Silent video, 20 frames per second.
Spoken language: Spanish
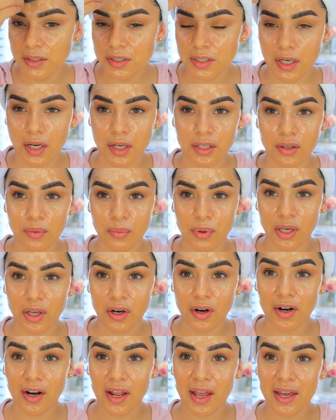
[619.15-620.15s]
Chicas, no me
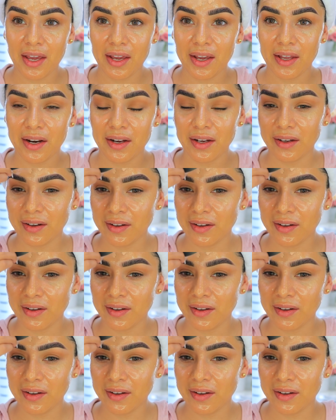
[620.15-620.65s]
quiero reír